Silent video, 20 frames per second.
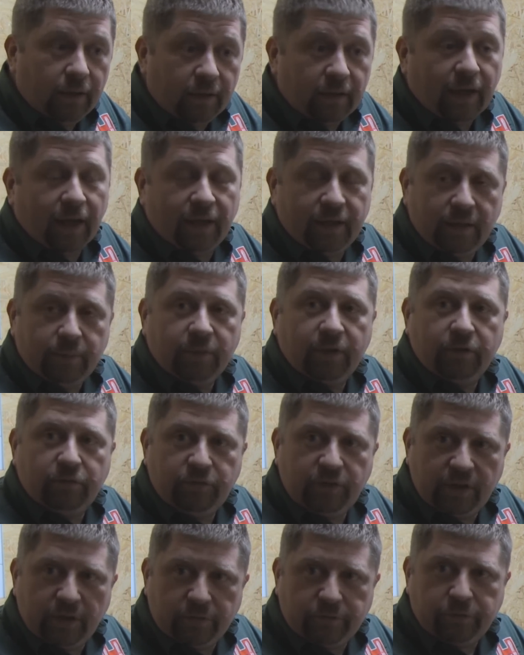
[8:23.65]
gerade im
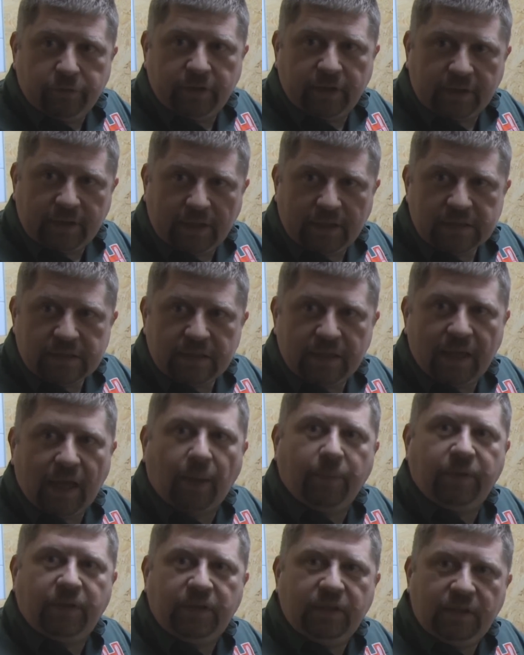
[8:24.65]
Revier von der Kanzel habe ich